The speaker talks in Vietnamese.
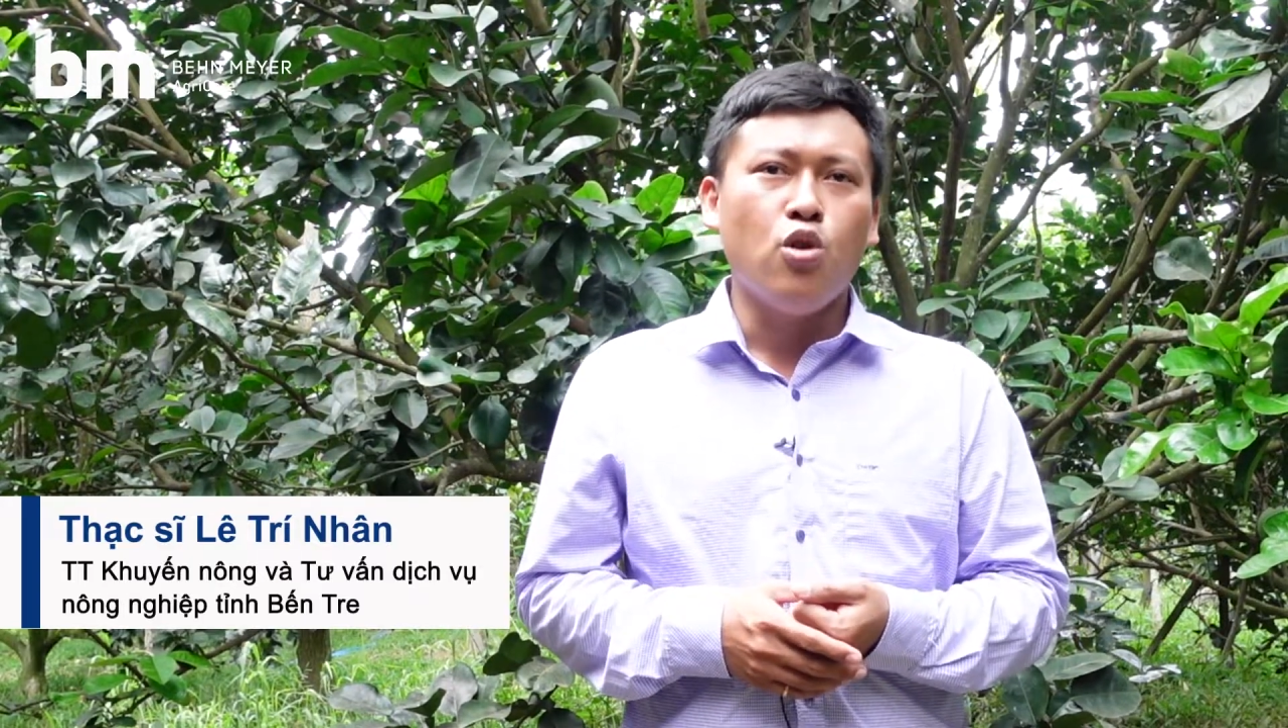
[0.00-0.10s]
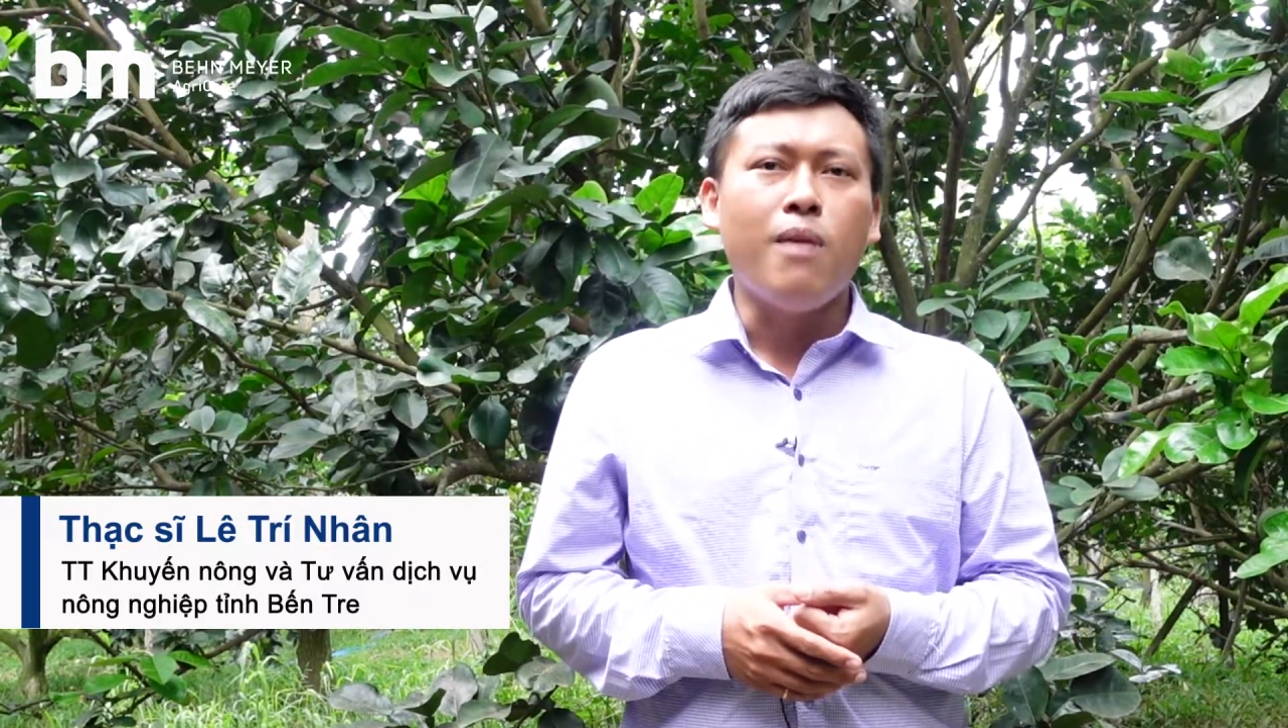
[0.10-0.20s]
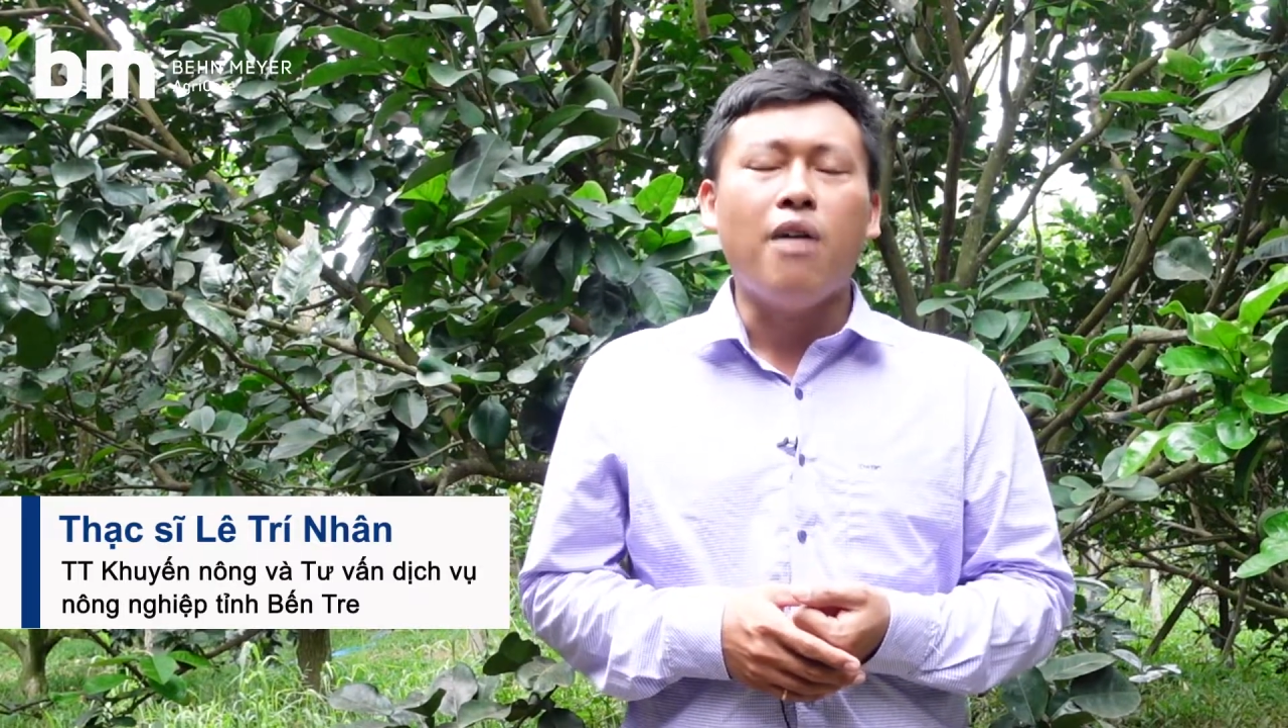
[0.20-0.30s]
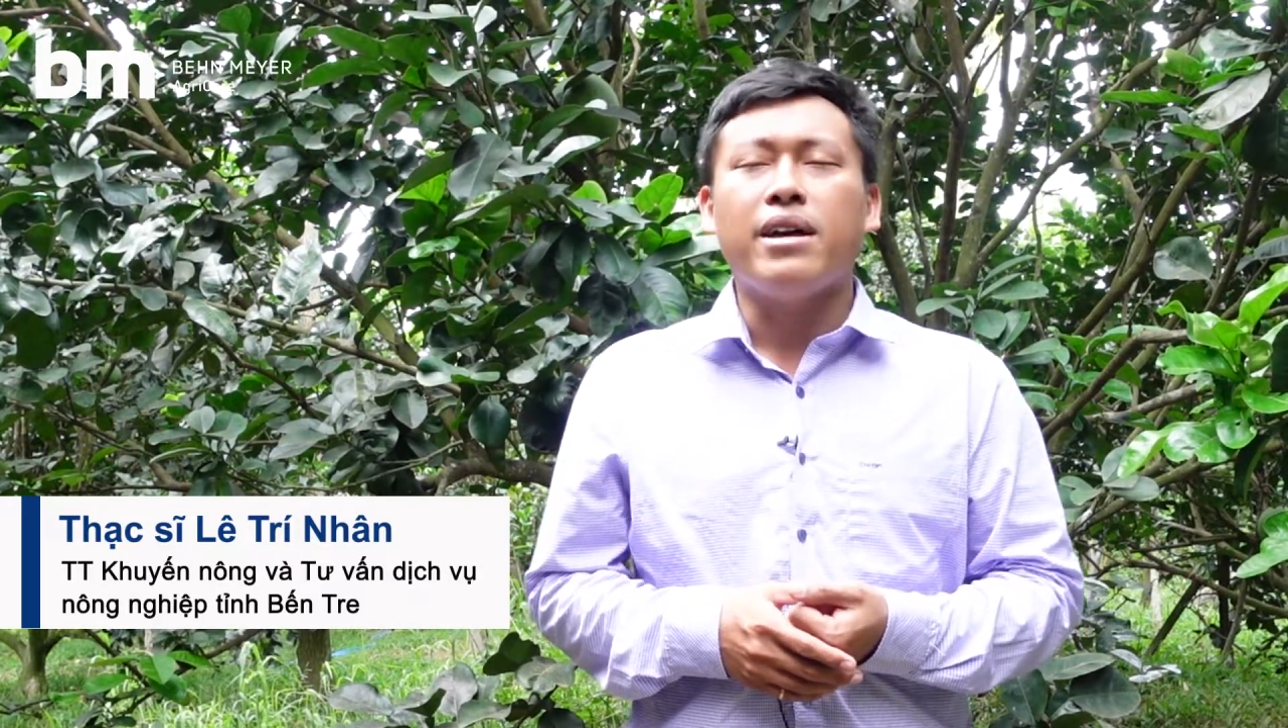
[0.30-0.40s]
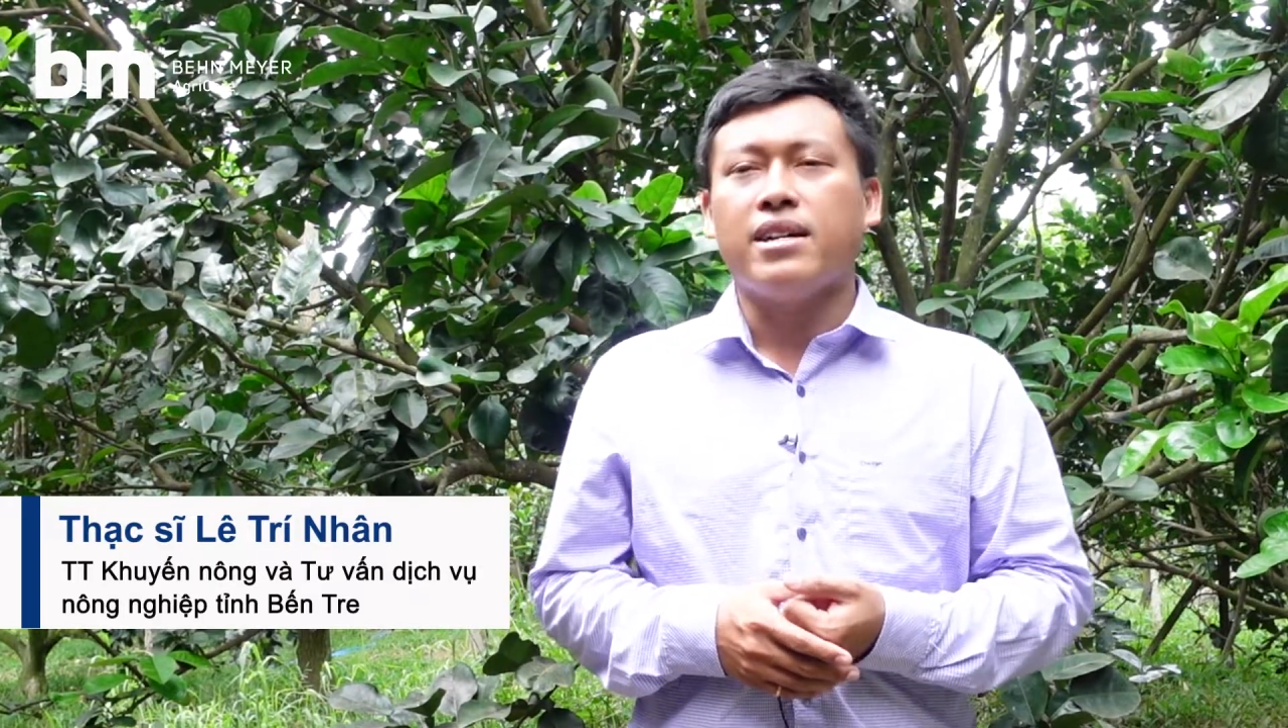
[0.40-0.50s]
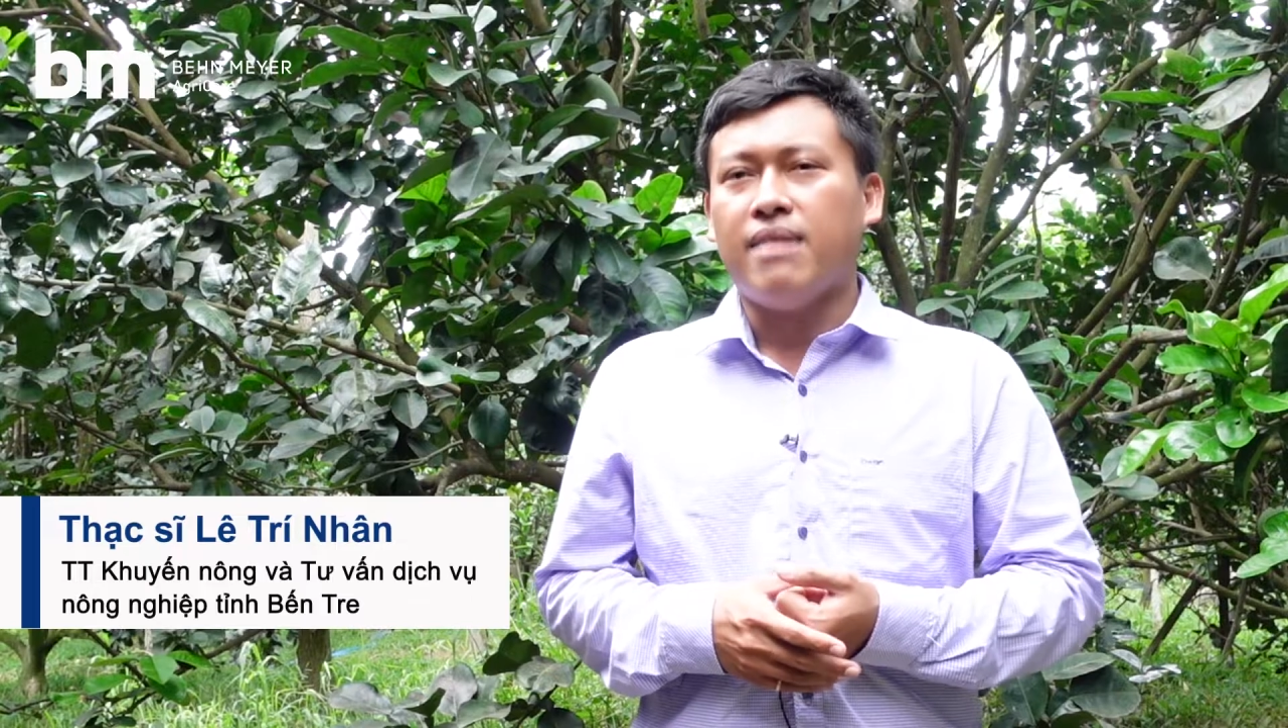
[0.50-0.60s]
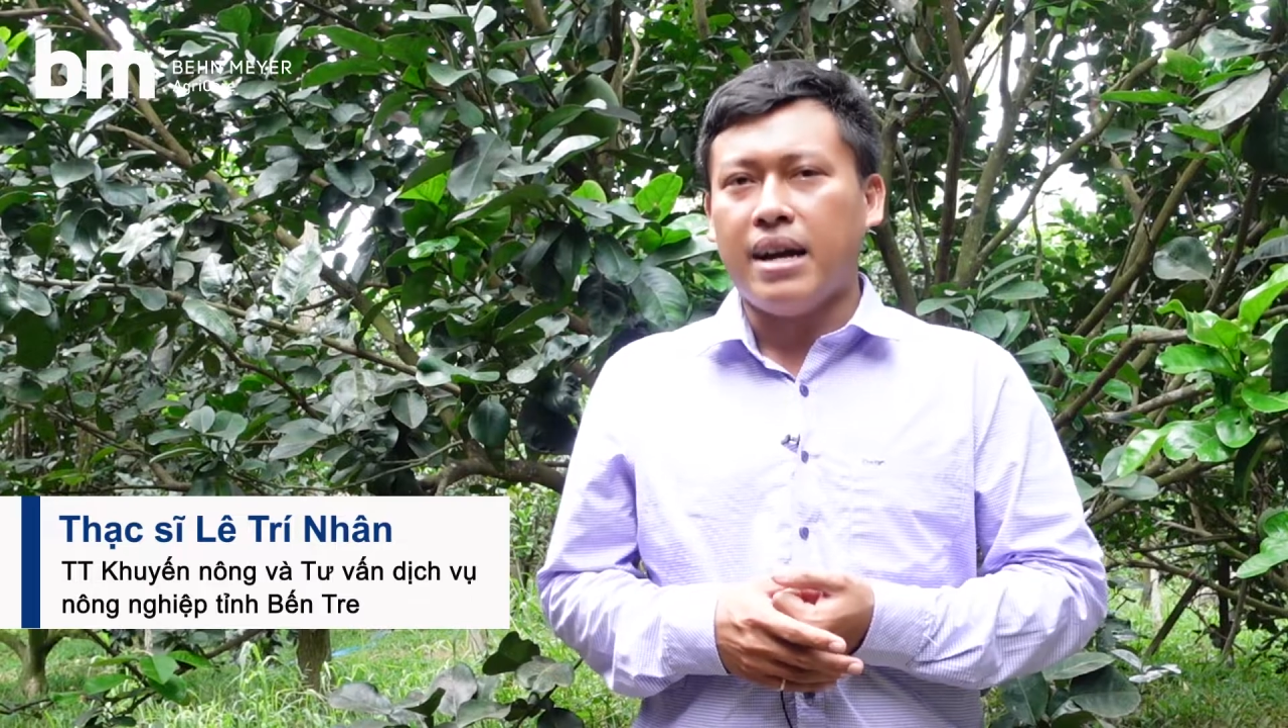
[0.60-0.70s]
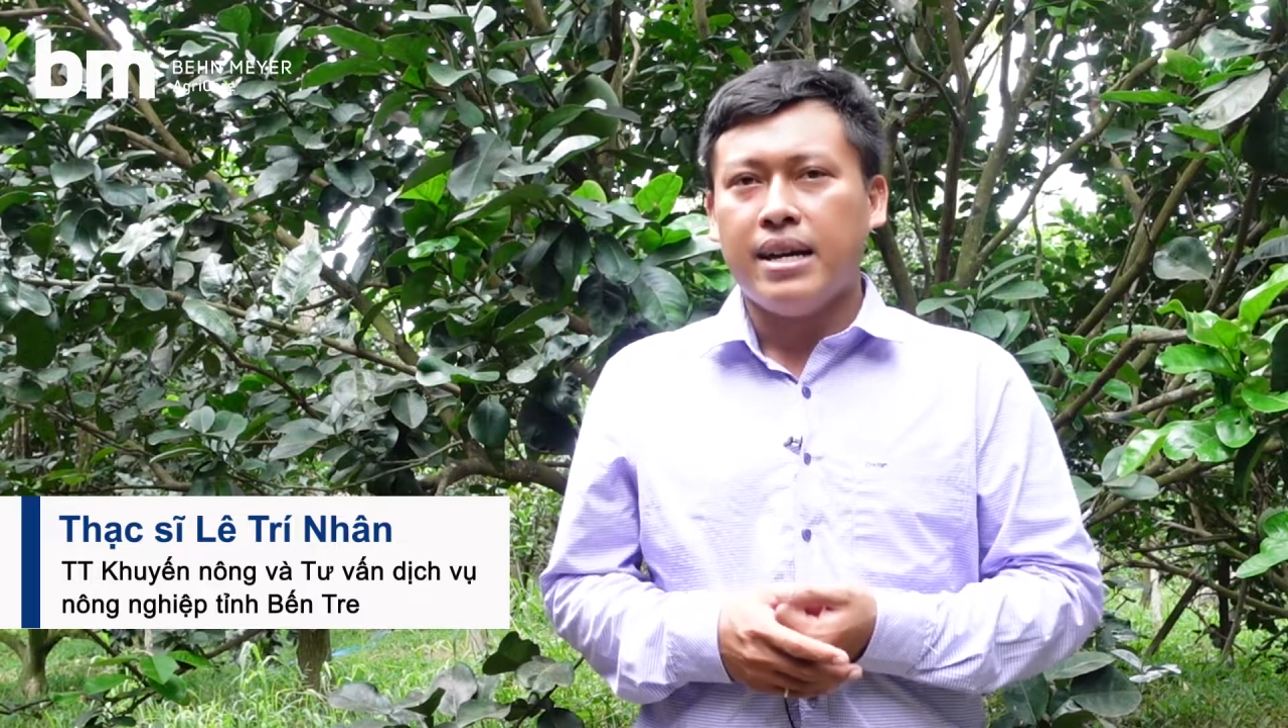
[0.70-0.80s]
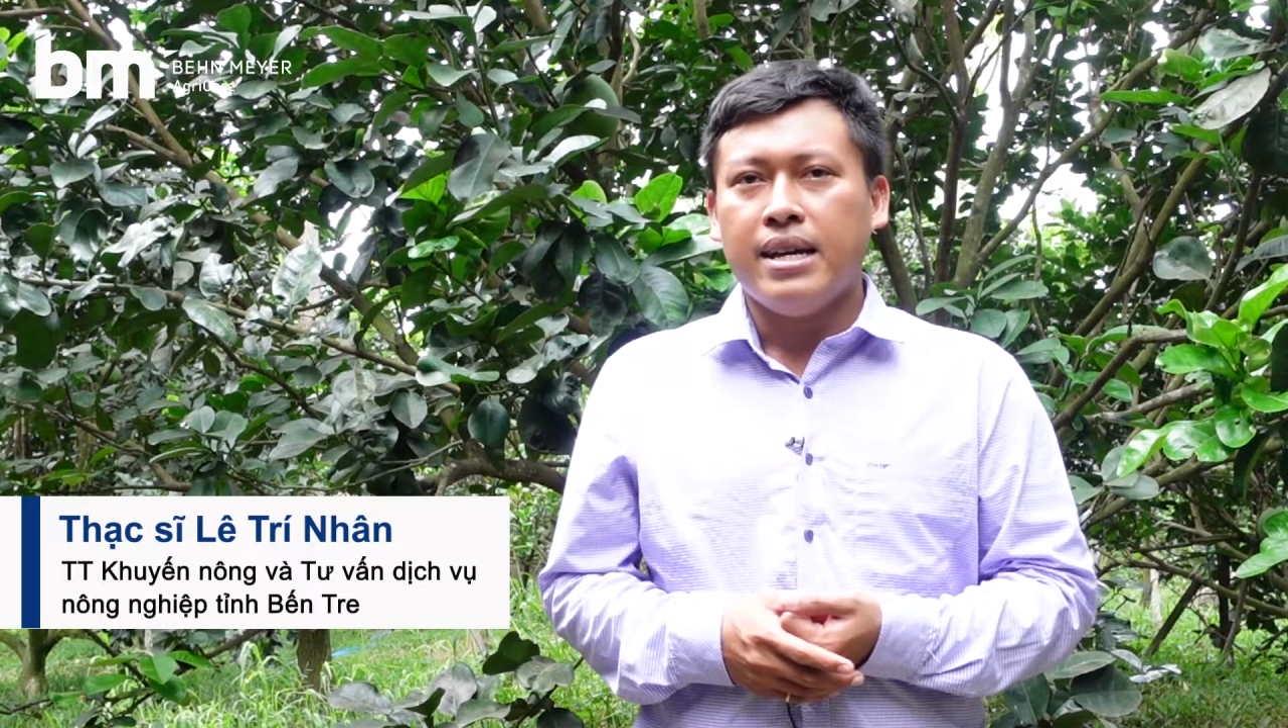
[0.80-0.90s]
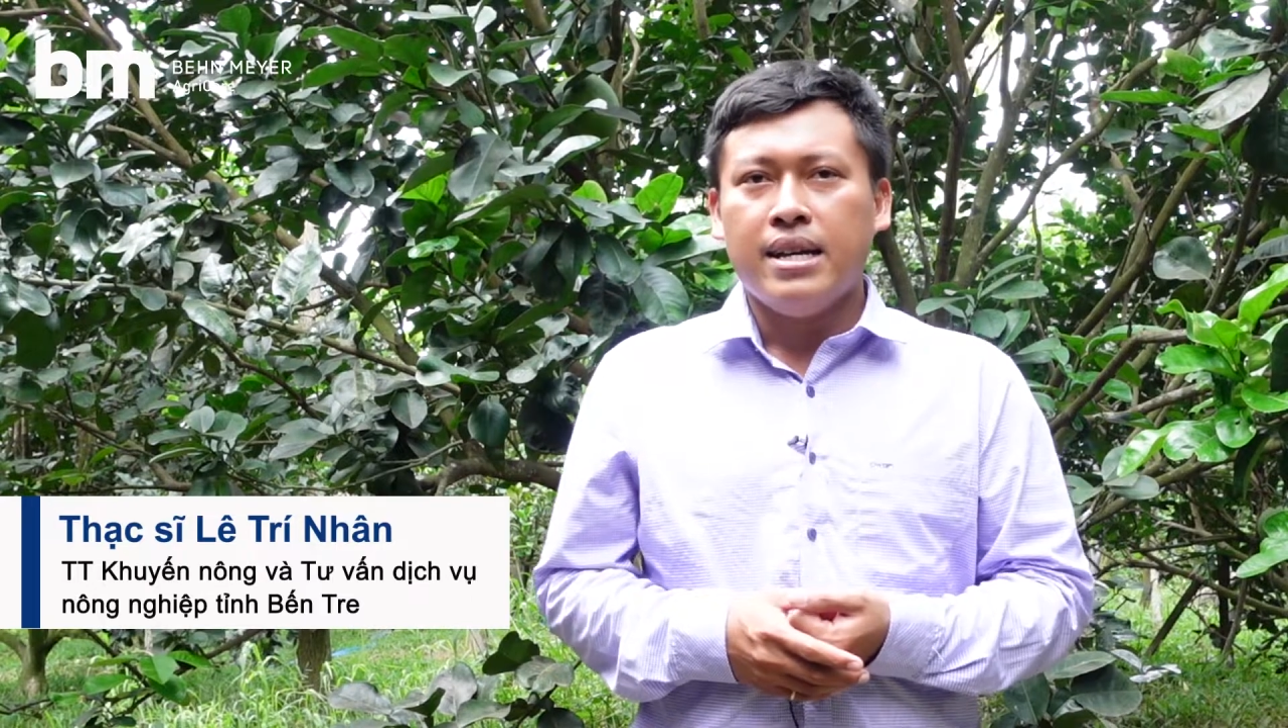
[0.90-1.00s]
thuốc bảo vệ thực vật